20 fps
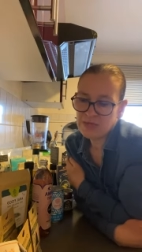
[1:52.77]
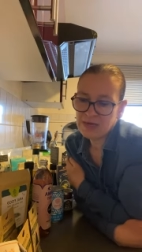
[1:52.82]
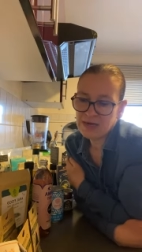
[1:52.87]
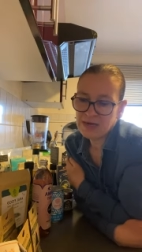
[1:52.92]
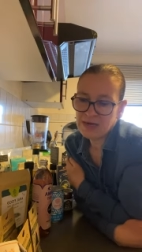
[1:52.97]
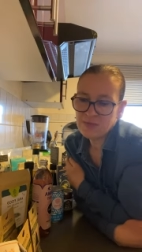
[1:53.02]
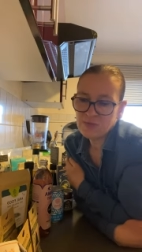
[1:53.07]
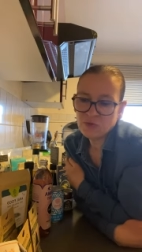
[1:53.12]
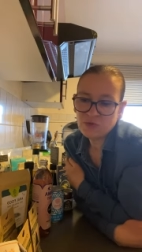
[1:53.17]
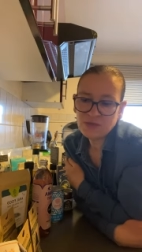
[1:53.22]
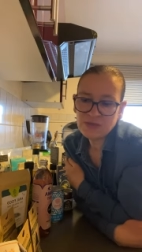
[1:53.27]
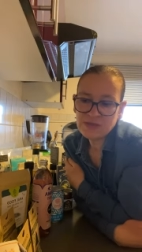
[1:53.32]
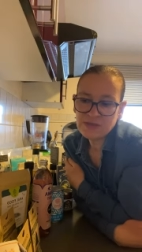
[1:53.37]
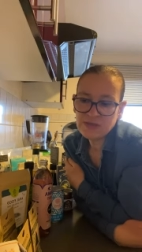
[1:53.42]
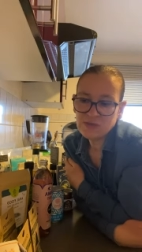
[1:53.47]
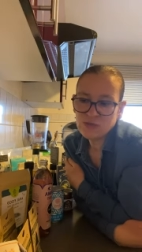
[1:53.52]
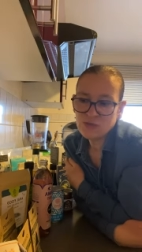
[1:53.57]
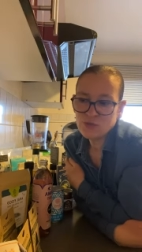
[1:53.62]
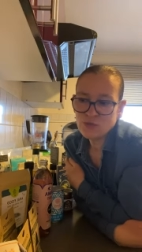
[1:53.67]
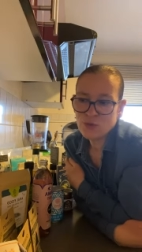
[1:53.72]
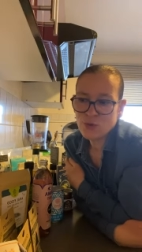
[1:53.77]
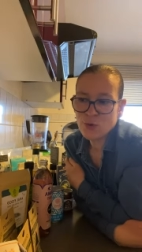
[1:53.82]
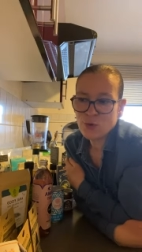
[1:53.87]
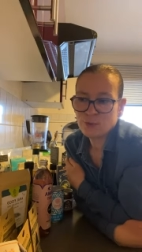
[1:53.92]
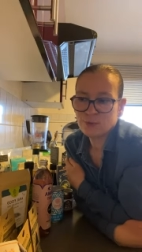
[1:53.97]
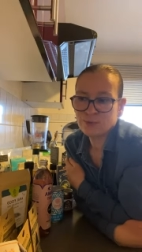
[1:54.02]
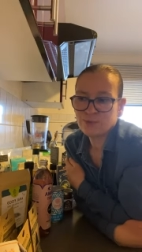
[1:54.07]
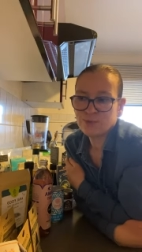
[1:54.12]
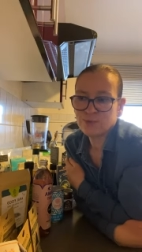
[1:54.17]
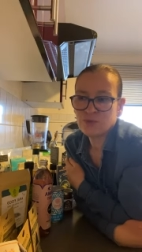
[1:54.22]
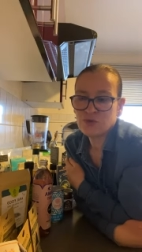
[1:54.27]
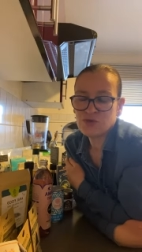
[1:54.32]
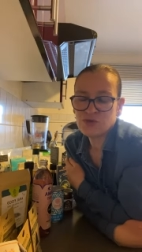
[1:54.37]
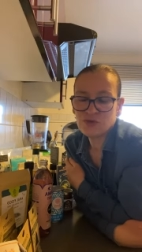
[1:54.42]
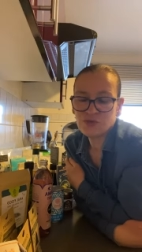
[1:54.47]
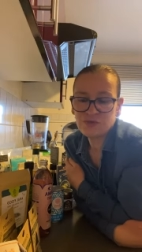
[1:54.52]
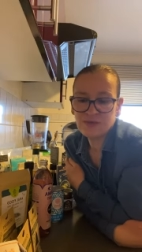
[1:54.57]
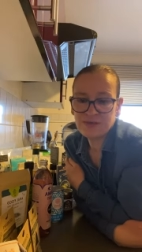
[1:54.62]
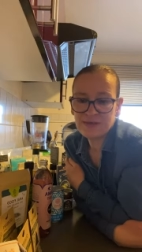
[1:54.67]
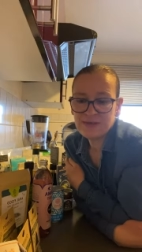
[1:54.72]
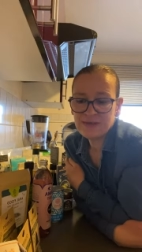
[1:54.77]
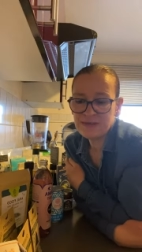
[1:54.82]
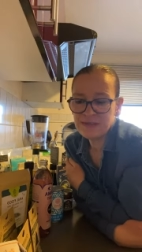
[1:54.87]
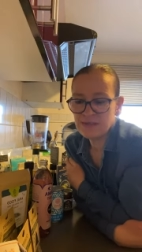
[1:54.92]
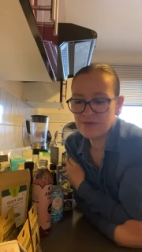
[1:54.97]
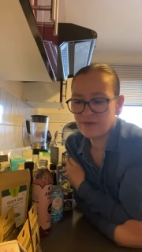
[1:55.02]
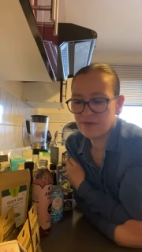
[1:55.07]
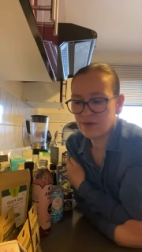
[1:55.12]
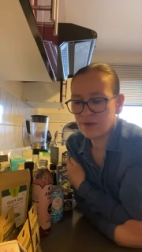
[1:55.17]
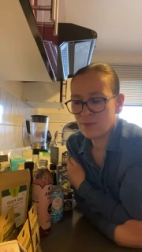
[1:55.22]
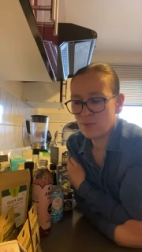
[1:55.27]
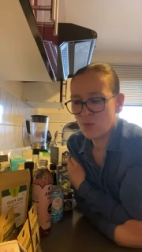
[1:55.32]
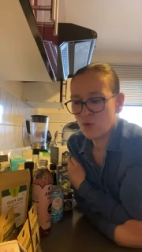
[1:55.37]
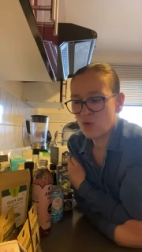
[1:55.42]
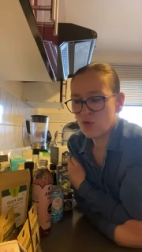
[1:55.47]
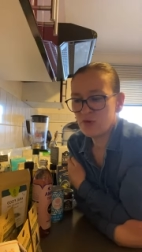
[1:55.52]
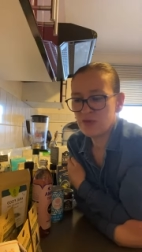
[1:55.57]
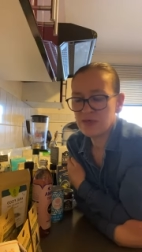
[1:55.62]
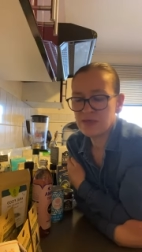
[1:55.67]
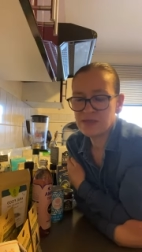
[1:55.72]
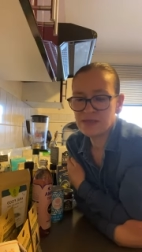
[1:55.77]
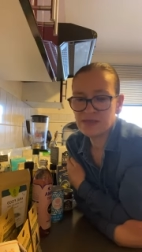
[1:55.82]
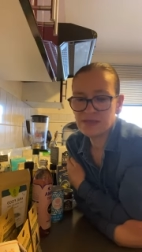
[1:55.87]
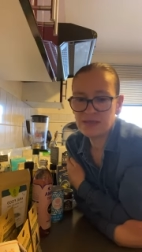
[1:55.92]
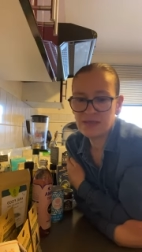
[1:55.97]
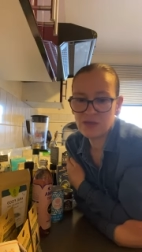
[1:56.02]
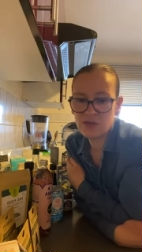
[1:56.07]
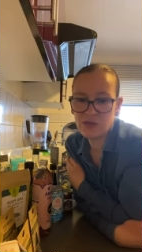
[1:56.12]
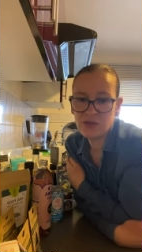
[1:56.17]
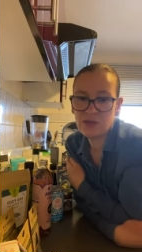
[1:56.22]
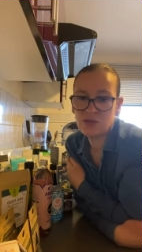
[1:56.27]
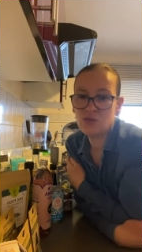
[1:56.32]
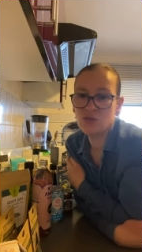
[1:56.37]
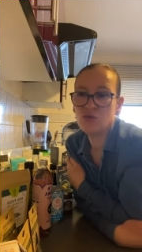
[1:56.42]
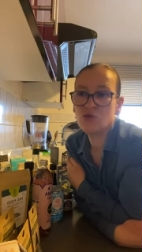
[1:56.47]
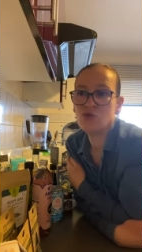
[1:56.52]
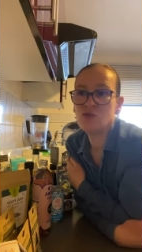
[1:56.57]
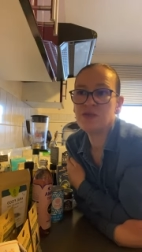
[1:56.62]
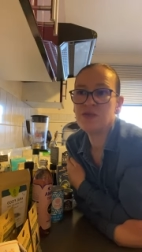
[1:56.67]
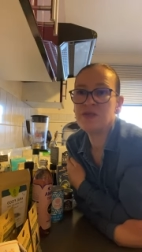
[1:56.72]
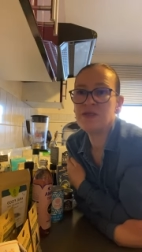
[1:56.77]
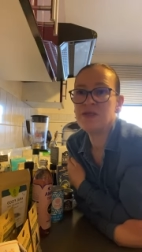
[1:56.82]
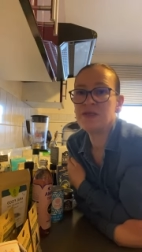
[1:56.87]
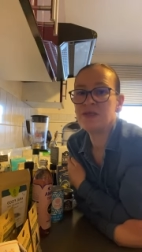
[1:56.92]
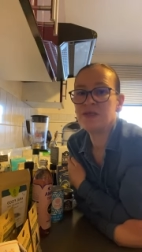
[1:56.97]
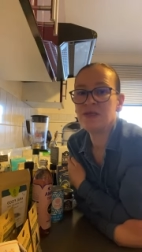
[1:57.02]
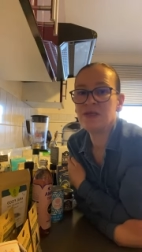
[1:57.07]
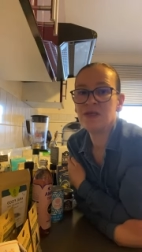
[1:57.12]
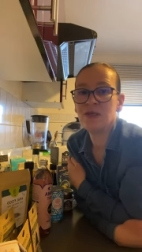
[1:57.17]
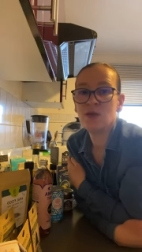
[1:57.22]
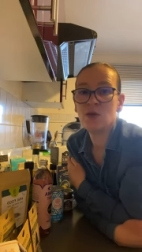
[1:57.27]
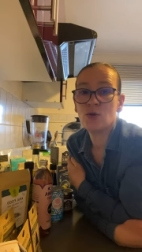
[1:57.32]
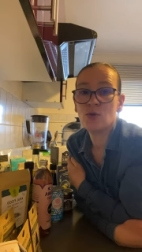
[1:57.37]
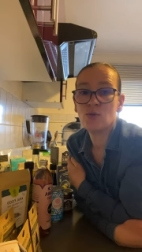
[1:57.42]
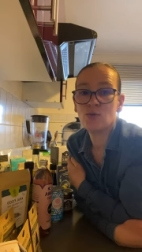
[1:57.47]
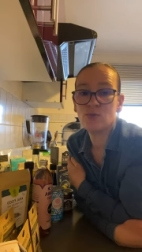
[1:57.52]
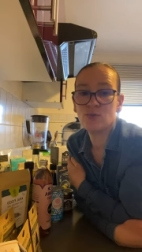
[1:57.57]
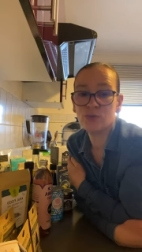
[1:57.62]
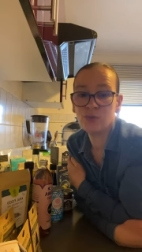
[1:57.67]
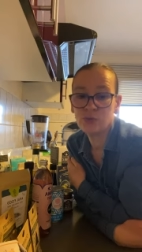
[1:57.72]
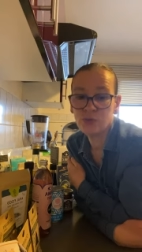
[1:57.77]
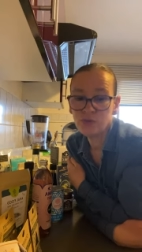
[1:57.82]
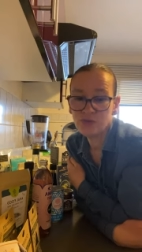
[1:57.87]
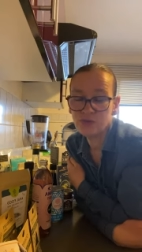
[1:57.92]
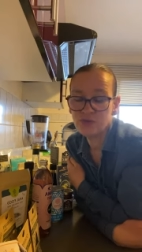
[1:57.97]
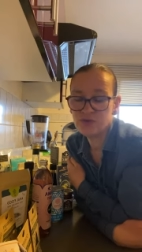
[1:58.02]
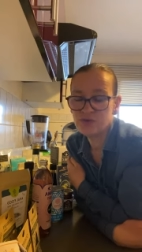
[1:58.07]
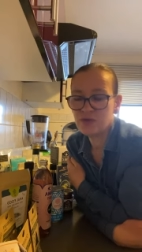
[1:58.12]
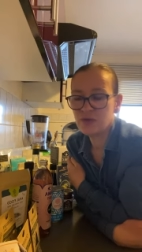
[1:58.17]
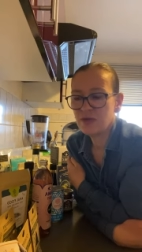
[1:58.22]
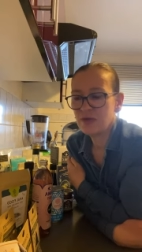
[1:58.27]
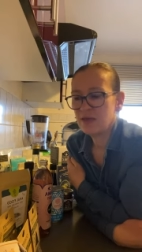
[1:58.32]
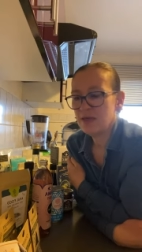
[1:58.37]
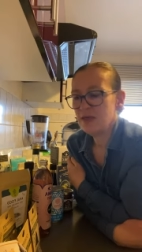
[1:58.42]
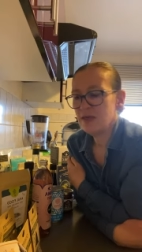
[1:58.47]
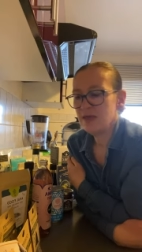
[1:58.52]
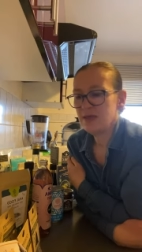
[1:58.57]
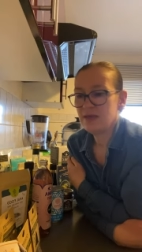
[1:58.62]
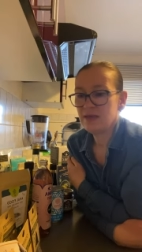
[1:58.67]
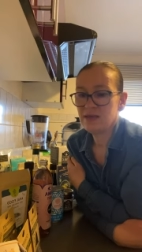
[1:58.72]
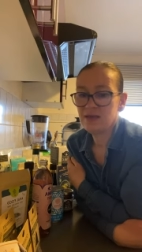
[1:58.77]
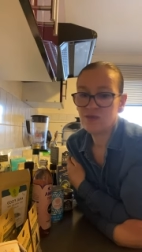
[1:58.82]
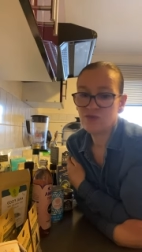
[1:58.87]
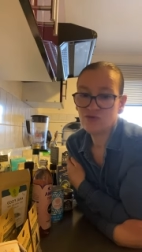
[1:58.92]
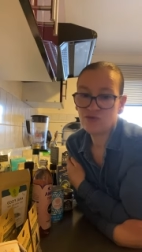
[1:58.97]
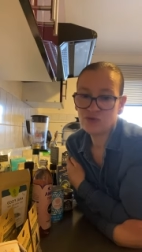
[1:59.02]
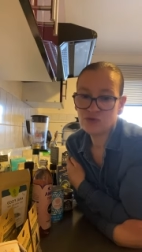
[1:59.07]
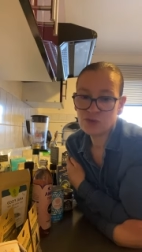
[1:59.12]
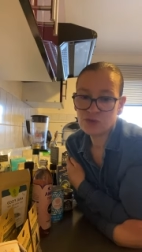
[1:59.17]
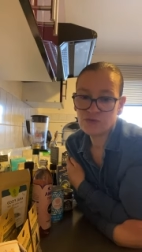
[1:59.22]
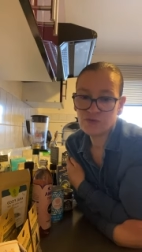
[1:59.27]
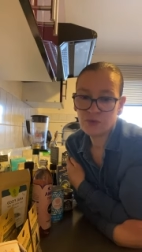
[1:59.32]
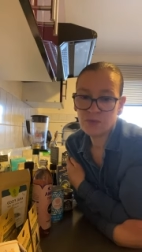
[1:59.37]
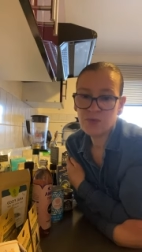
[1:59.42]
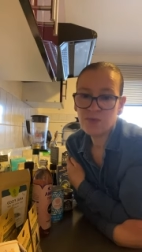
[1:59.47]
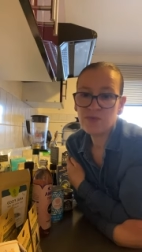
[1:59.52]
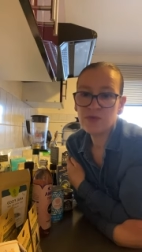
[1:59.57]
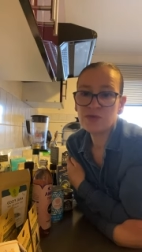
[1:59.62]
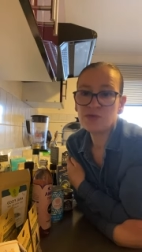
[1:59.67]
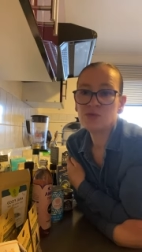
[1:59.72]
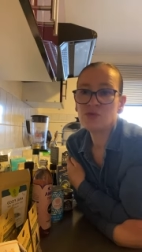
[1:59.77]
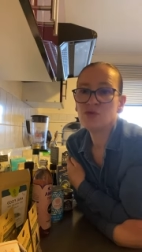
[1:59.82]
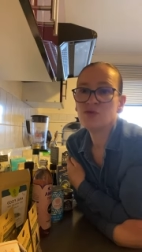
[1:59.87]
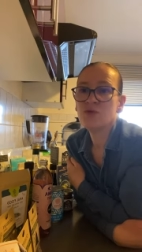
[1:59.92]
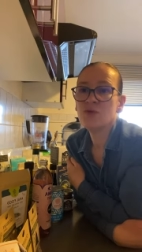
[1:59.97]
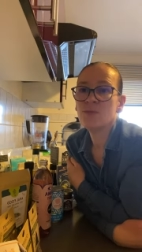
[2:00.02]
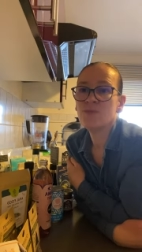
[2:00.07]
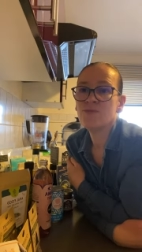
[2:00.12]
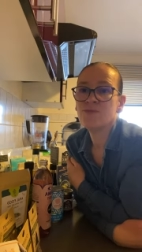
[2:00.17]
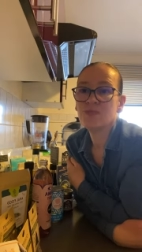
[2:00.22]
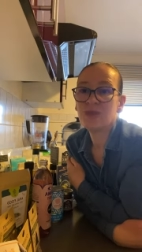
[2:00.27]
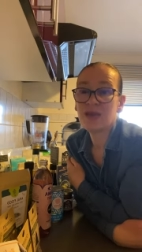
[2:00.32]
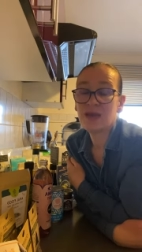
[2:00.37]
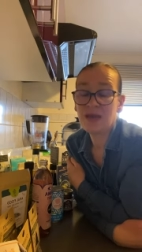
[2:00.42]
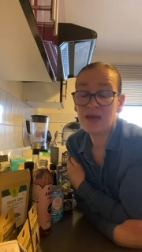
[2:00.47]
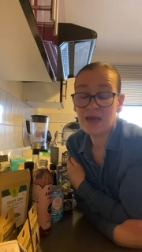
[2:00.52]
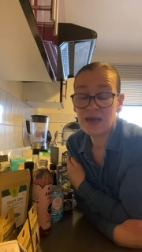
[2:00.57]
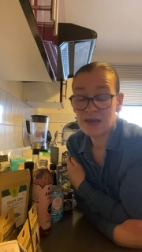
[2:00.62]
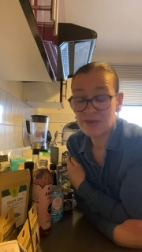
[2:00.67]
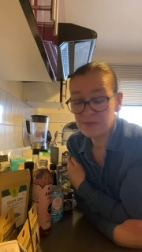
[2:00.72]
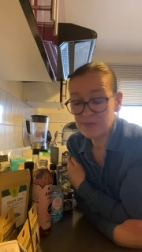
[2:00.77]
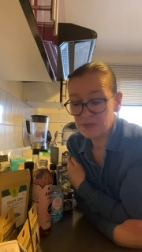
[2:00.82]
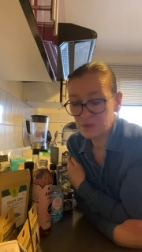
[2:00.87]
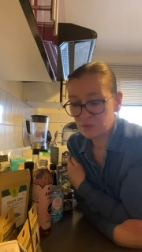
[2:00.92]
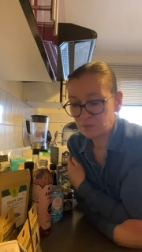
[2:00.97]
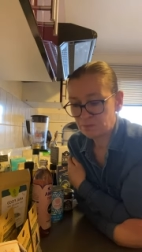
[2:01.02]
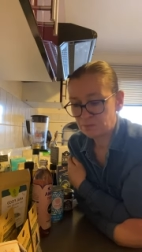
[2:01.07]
l'alimentation euh, santé, c'est vraiment essayer de cuisiner brut et de transformer bien sûr à la maison.